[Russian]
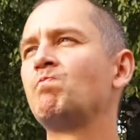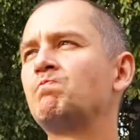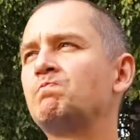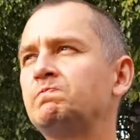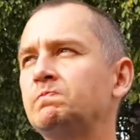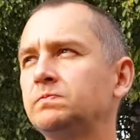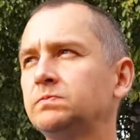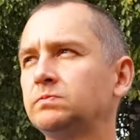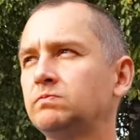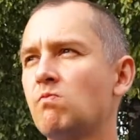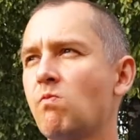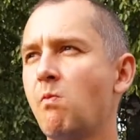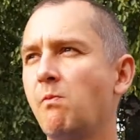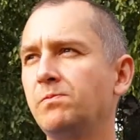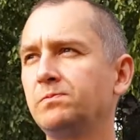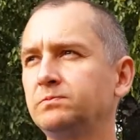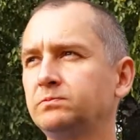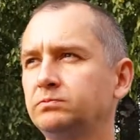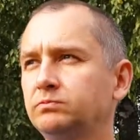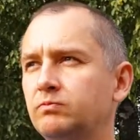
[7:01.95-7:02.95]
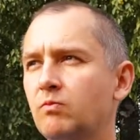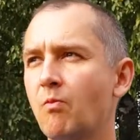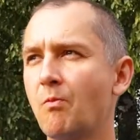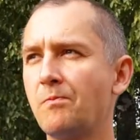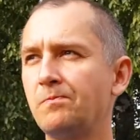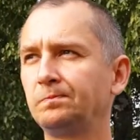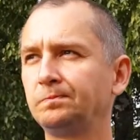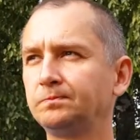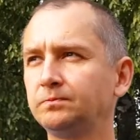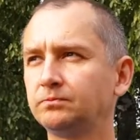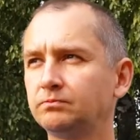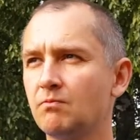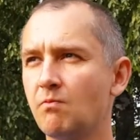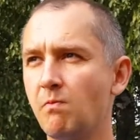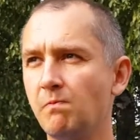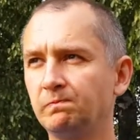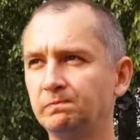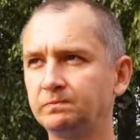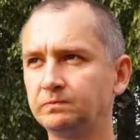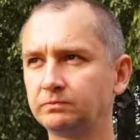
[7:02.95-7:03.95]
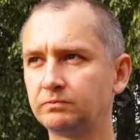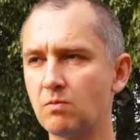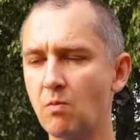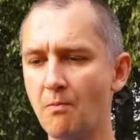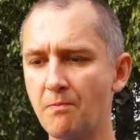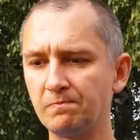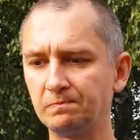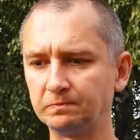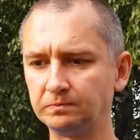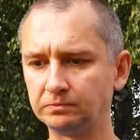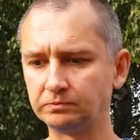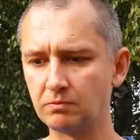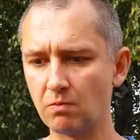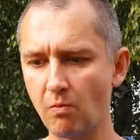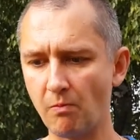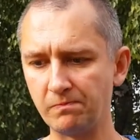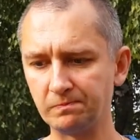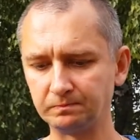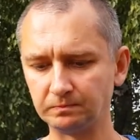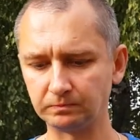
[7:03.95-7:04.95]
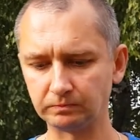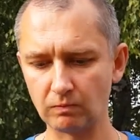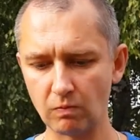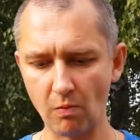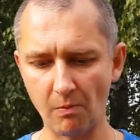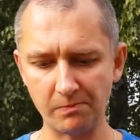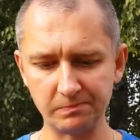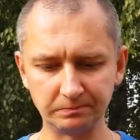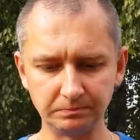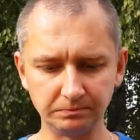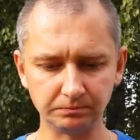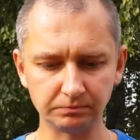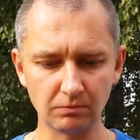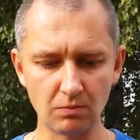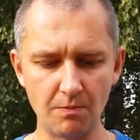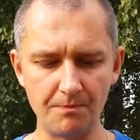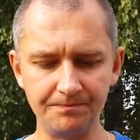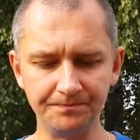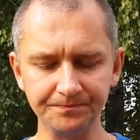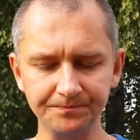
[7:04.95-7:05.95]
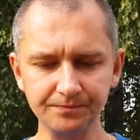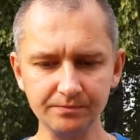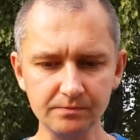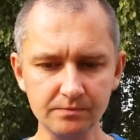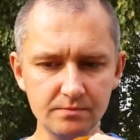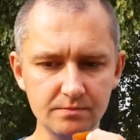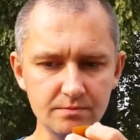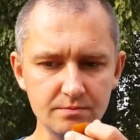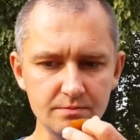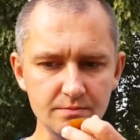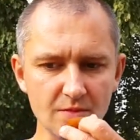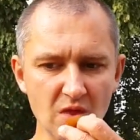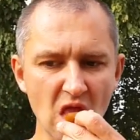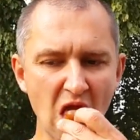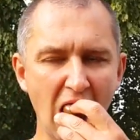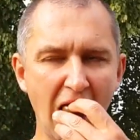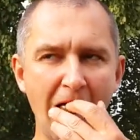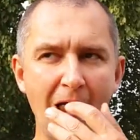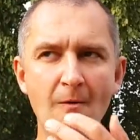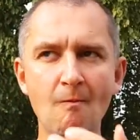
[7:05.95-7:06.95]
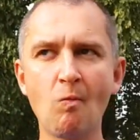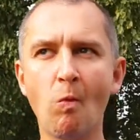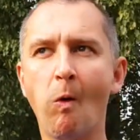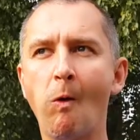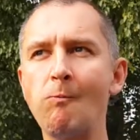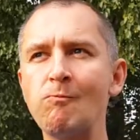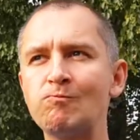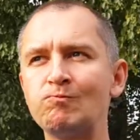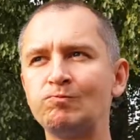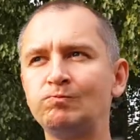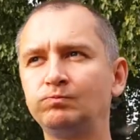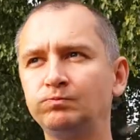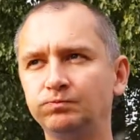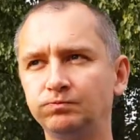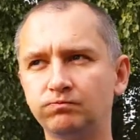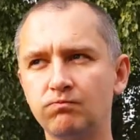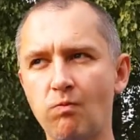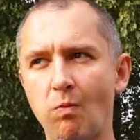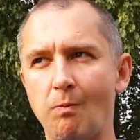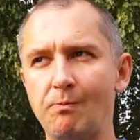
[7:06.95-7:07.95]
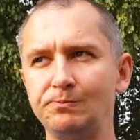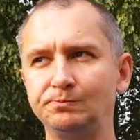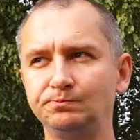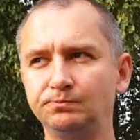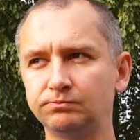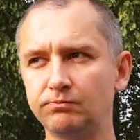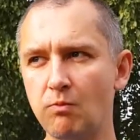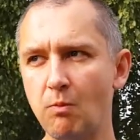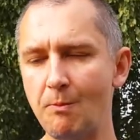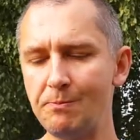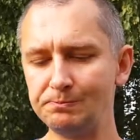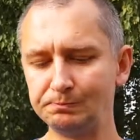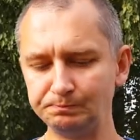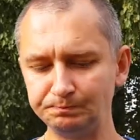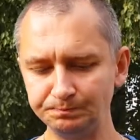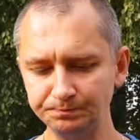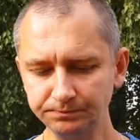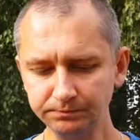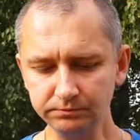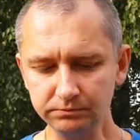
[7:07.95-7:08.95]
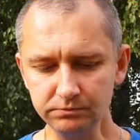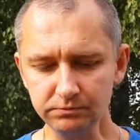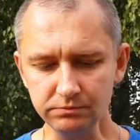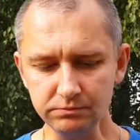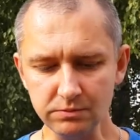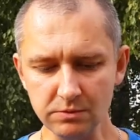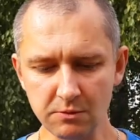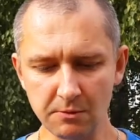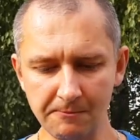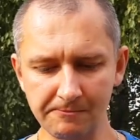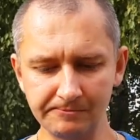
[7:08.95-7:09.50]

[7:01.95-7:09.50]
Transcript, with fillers: у меня вишня черная, но это мои семена. А сладкая грусть шоколад – это покупные семена. Ну что?